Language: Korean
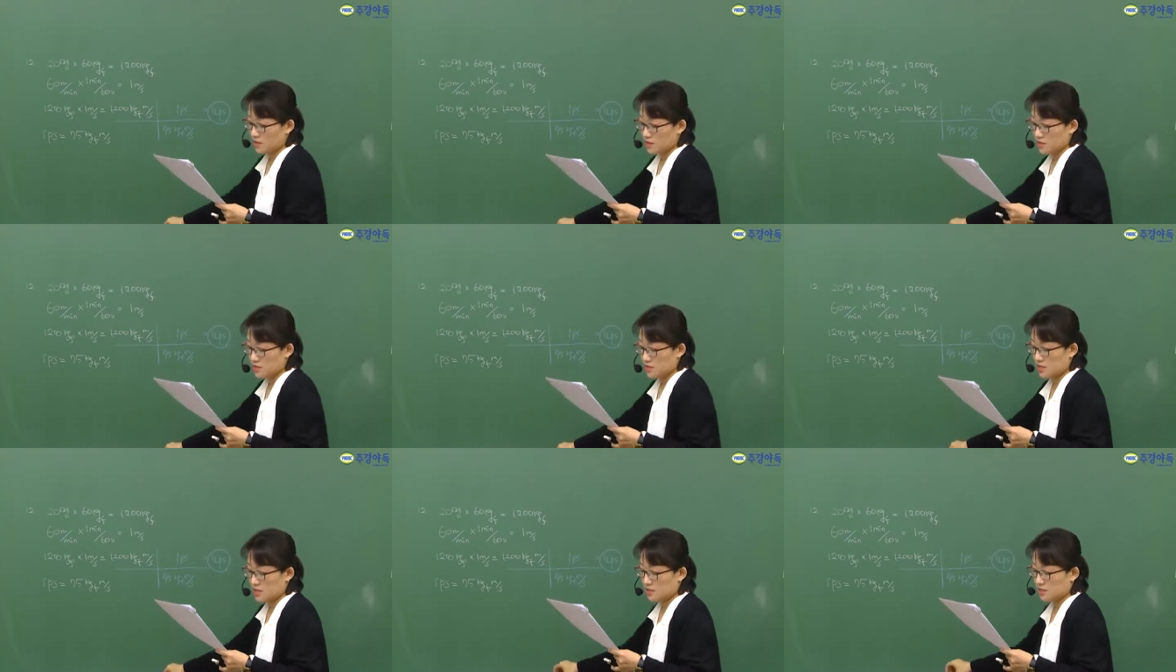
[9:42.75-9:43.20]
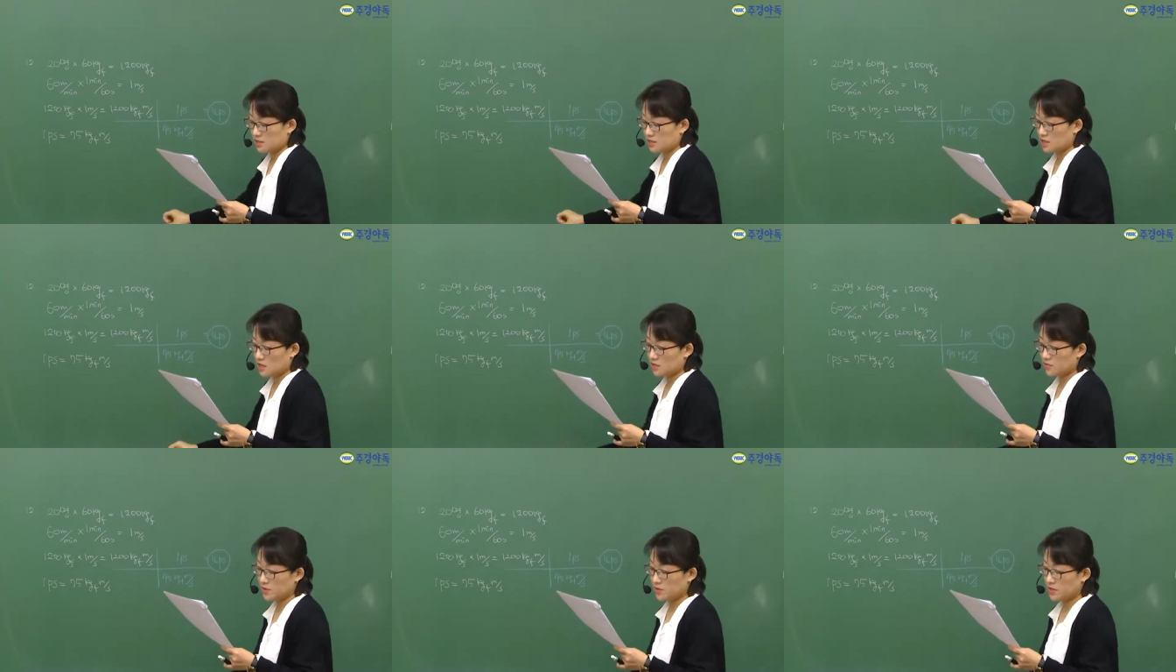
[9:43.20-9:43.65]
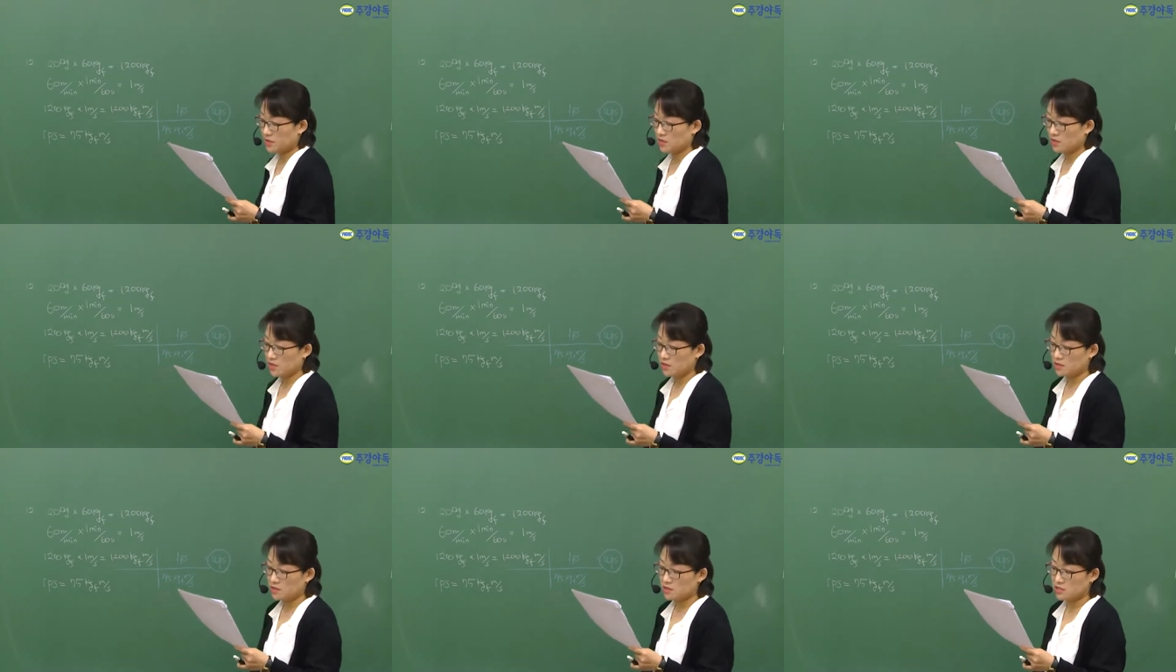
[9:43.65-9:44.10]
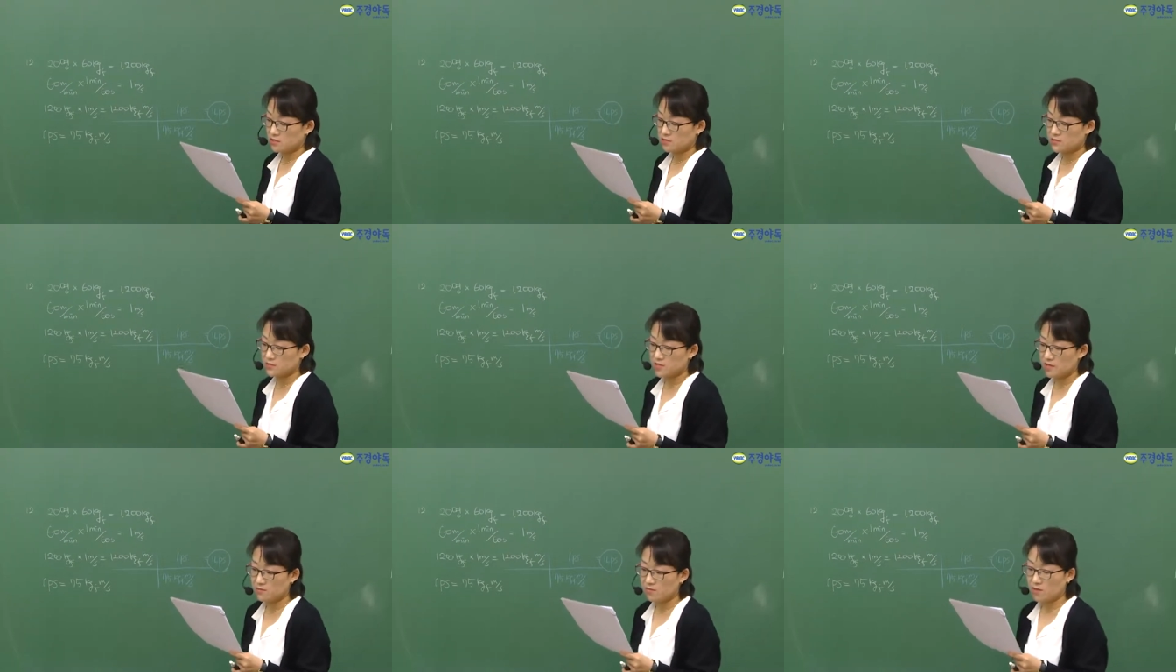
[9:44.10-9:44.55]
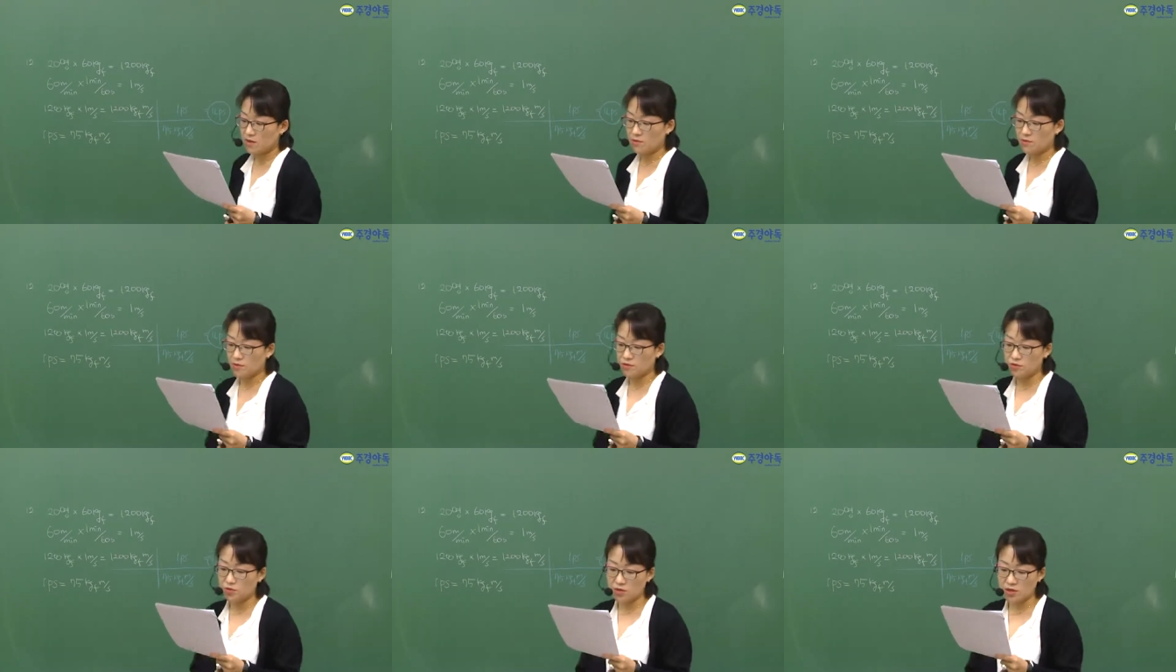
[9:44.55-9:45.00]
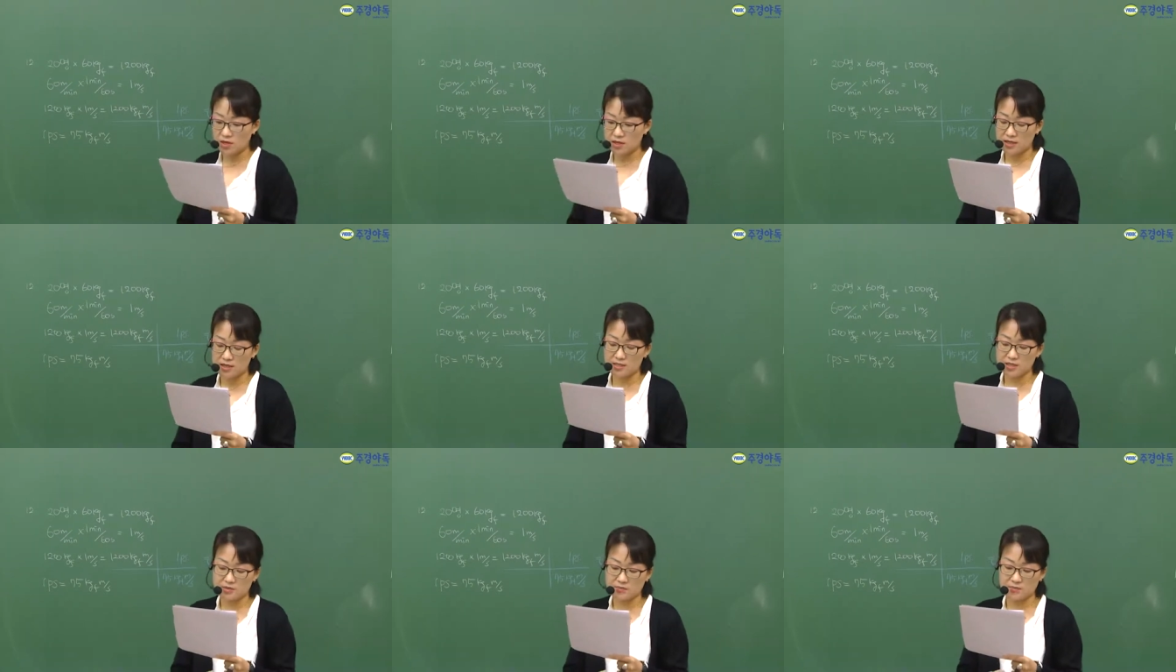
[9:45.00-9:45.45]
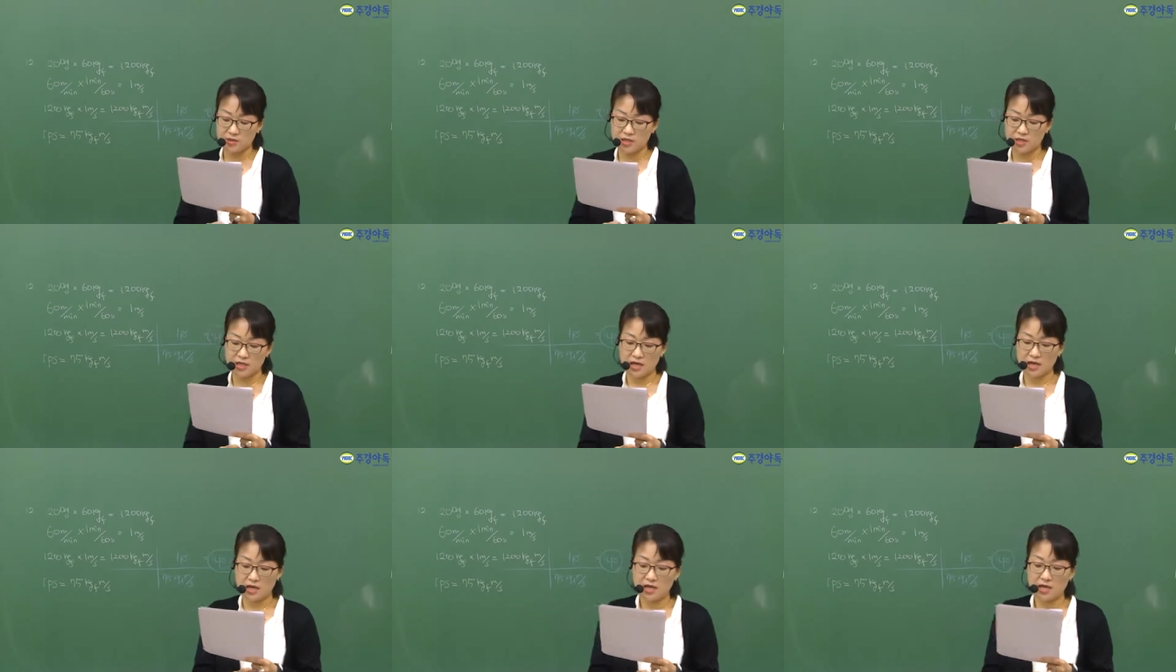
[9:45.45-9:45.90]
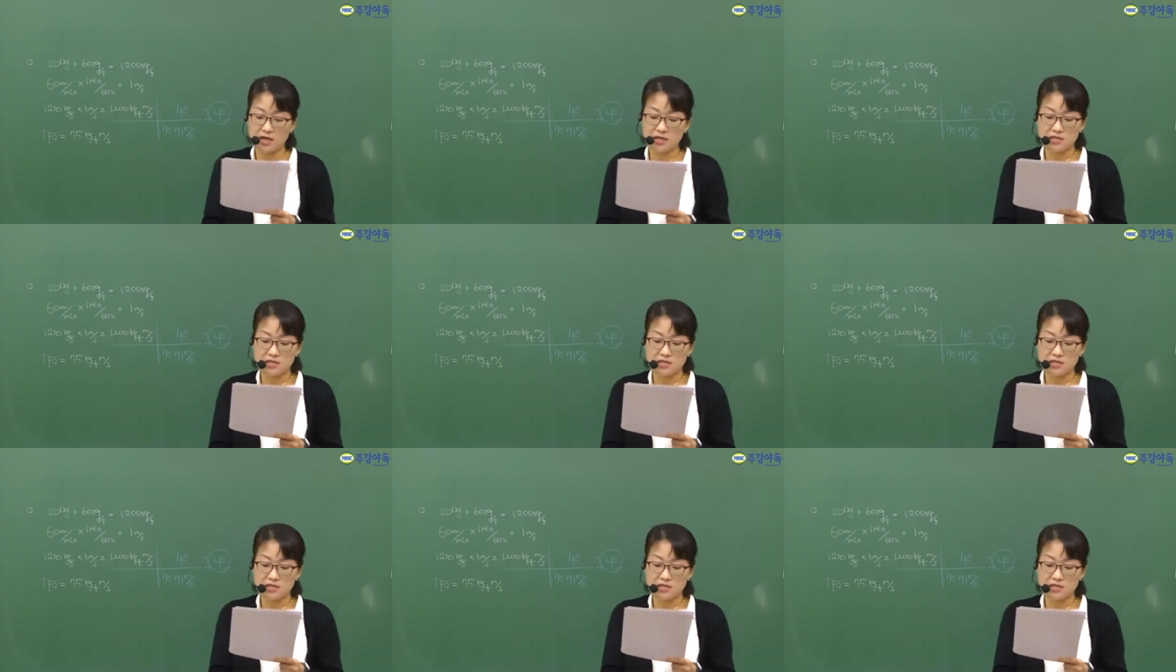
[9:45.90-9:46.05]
자, 그 다음에 13번 보도록 하겠습니다.